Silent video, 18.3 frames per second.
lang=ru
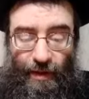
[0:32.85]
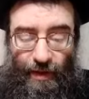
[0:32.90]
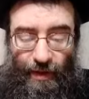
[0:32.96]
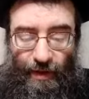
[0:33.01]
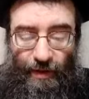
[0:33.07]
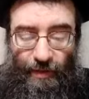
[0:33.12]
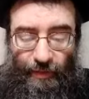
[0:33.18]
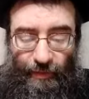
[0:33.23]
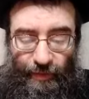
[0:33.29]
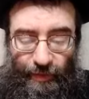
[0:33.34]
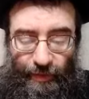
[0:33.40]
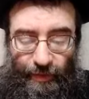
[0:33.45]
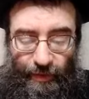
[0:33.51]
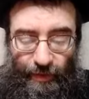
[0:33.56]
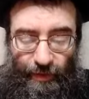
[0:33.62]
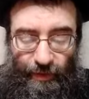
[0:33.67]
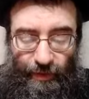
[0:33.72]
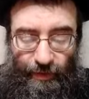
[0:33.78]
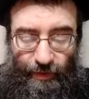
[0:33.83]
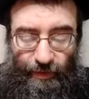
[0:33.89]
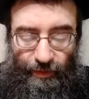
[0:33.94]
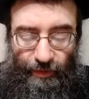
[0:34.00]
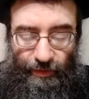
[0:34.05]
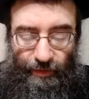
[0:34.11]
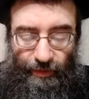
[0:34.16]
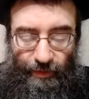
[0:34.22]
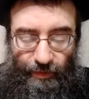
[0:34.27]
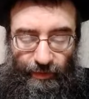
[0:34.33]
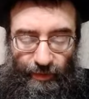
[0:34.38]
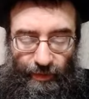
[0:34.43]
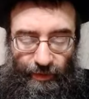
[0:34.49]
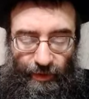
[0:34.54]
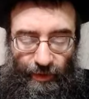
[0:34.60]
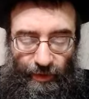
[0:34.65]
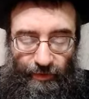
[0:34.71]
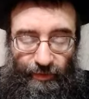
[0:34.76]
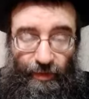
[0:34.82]
И э,
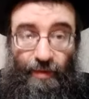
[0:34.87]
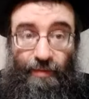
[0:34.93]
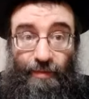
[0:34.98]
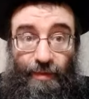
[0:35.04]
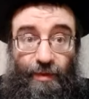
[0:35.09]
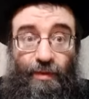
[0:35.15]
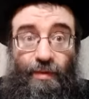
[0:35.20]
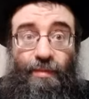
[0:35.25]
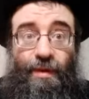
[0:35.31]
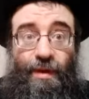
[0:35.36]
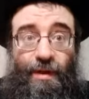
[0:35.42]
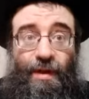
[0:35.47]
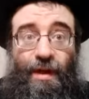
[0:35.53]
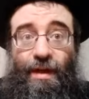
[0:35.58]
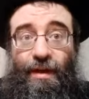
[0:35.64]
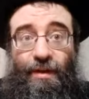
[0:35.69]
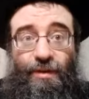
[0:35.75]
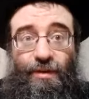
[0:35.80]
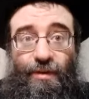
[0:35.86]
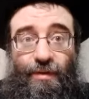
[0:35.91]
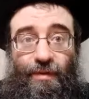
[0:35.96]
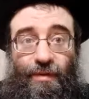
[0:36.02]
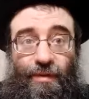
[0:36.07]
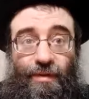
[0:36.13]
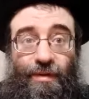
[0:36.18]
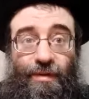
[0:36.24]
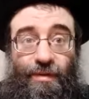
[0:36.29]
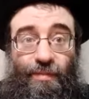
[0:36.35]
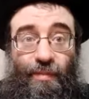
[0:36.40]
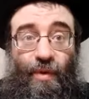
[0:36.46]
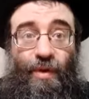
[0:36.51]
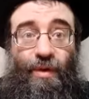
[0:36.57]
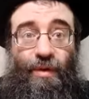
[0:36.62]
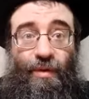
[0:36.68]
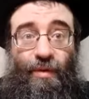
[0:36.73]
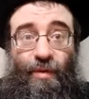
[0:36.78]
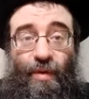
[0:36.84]
все дело в том, вы думали, наверное, что
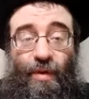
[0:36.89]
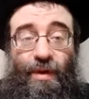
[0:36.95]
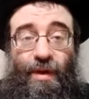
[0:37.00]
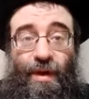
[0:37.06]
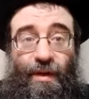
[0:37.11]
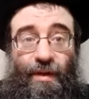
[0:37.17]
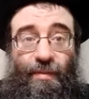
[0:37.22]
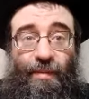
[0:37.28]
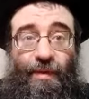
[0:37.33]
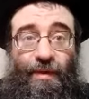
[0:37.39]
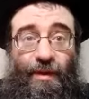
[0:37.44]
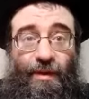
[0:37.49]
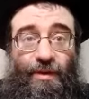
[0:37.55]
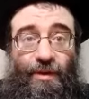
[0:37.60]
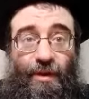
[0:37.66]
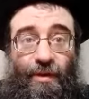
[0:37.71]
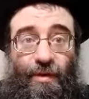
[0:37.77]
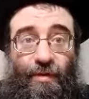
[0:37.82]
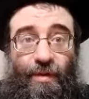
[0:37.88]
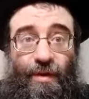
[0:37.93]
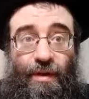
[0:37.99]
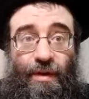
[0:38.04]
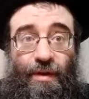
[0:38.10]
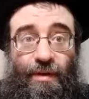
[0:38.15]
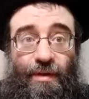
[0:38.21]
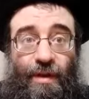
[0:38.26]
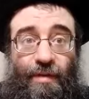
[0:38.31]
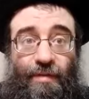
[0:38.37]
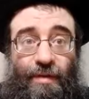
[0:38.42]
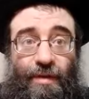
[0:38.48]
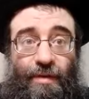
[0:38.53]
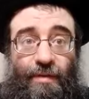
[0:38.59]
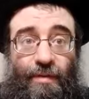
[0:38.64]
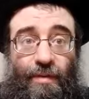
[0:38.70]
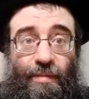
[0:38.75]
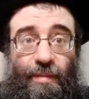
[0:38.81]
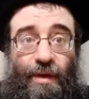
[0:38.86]
спорные уроки это по отношению к
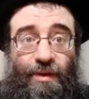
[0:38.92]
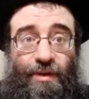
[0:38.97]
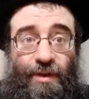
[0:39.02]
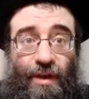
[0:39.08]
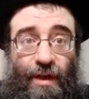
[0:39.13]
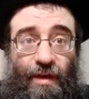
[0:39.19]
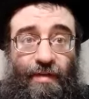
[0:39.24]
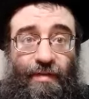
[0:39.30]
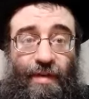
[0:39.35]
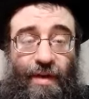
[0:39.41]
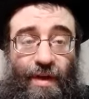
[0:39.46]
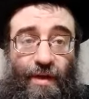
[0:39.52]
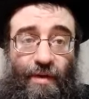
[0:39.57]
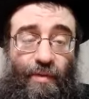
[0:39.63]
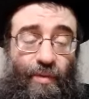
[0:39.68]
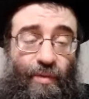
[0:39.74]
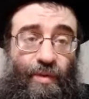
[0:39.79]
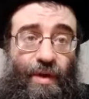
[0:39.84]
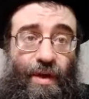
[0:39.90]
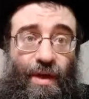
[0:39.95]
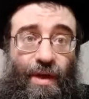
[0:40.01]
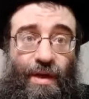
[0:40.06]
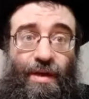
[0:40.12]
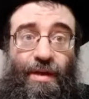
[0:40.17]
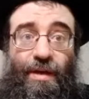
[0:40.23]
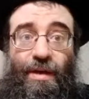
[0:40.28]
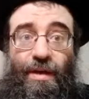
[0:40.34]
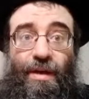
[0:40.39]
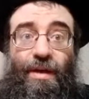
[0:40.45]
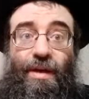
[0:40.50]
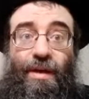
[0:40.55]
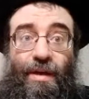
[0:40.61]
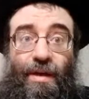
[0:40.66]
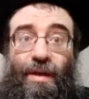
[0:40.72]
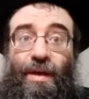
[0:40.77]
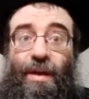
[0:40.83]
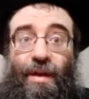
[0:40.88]
Давиду и Батшеве, и Урии,
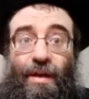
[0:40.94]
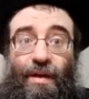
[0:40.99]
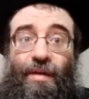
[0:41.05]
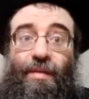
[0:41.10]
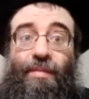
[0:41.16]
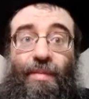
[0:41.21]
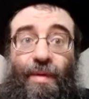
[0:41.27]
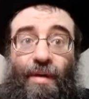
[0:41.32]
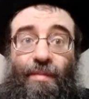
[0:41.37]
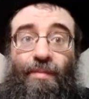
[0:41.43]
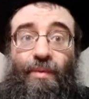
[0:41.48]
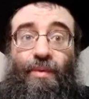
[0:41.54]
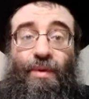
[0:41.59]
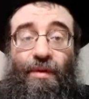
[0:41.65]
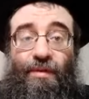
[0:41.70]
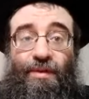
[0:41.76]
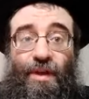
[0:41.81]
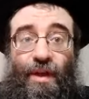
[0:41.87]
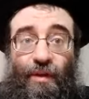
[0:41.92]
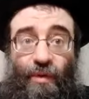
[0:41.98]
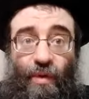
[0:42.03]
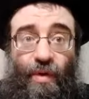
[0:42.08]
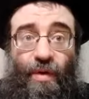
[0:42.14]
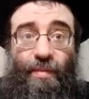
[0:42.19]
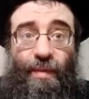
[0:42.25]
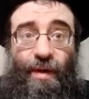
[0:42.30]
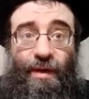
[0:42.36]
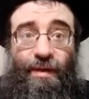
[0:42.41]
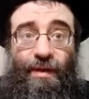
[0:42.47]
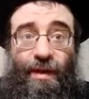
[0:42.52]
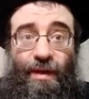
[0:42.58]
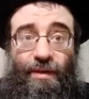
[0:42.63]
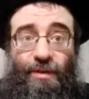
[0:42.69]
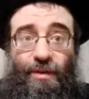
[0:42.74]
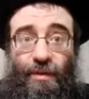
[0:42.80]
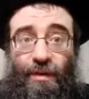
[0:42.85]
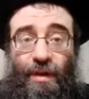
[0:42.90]
или про бунтов Шалома,
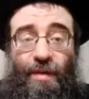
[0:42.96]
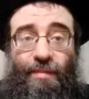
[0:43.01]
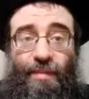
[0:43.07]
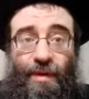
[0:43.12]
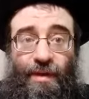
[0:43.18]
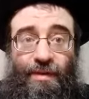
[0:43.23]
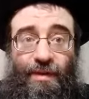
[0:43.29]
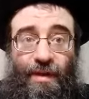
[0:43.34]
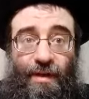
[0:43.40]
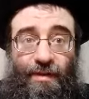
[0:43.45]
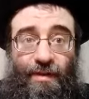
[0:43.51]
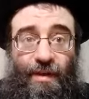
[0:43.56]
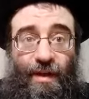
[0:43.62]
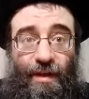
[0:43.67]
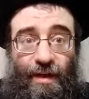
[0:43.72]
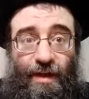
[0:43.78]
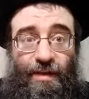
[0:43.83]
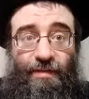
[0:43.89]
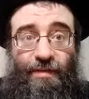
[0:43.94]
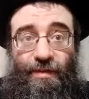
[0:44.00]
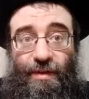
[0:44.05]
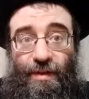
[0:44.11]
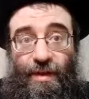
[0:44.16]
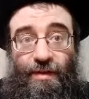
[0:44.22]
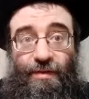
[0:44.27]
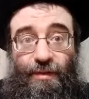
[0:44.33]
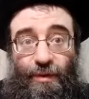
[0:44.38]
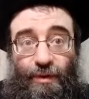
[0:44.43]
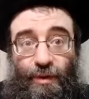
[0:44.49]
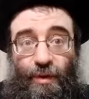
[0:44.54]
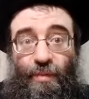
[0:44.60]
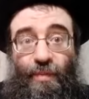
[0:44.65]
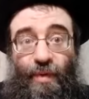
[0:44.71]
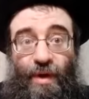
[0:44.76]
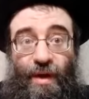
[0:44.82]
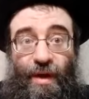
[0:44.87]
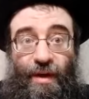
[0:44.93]
да, что там происходило. Оказывается, есть
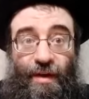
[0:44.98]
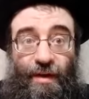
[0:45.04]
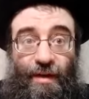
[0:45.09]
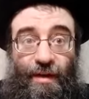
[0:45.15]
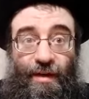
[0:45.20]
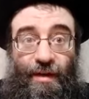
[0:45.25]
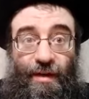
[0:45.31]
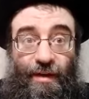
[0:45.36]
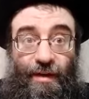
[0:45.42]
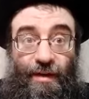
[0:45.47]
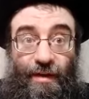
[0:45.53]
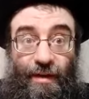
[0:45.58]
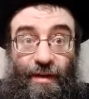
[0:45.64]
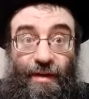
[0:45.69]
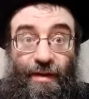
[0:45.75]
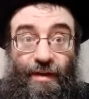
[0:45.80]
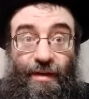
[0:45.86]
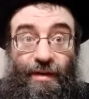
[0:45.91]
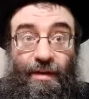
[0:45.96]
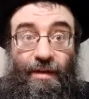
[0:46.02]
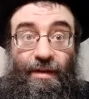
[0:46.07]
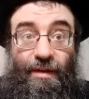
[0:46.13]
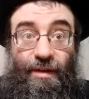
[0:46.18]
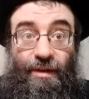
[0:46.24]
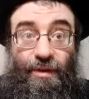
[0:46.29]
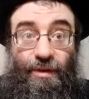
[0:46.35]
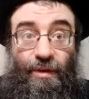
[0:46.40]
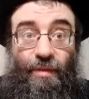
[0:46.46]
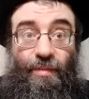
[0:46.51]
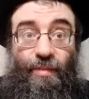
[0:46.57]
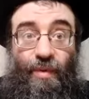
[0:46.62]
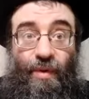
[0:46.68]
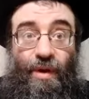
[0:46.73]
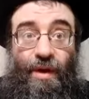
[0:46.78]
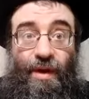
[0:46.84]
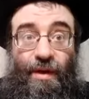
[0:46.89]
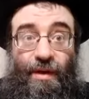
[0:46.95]
еще более, э, еще
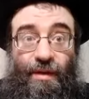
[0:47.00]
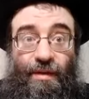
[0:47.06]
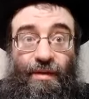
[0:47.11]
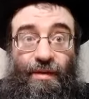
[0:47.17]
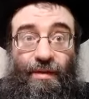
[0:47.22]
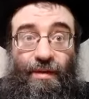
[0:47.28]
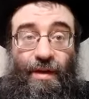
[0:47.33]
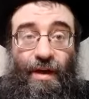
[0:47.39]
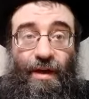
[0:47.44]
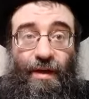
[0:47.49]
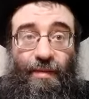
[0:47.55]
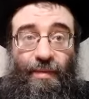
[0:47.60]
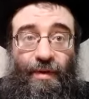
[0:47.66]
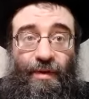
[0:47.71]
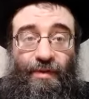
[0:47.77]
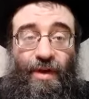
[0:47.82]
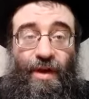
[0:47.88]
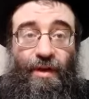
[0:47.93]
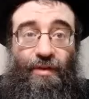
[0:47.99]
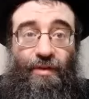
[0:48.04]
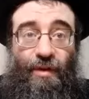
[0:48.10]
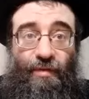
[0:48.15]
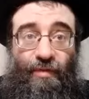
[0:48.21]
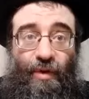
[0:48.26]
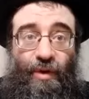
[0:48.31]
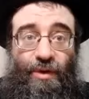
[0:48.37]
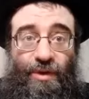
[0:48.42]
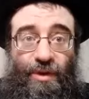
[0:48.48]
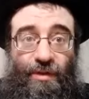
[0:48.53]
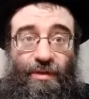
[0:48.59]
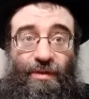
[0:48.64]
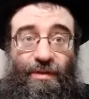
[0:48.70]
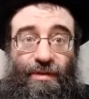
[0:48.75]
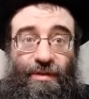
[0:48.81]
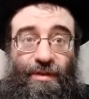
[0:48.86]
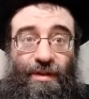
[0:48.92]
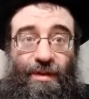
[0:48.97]
более, как это по-английски,
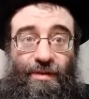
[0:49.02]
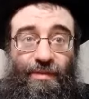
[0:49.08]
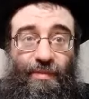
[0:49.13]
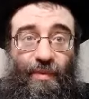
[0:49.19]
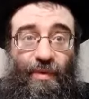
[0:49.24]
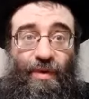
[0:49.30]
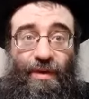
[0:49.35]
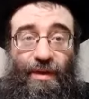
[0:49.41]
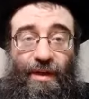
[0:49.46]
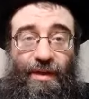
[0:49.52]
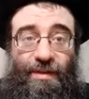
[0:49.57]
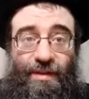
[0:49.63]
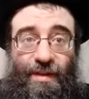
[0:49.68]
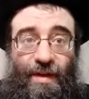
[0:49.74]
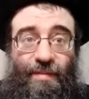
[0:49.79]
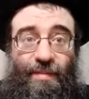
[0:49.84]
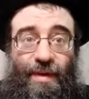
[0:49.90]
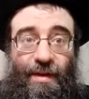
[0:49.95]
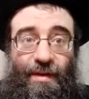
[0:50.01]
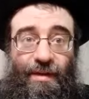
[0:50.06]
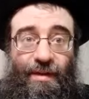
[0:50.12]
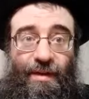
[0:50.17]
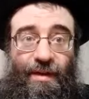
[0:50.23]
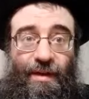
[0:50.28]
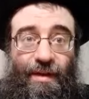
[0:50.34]
controversial, да, спорная тема.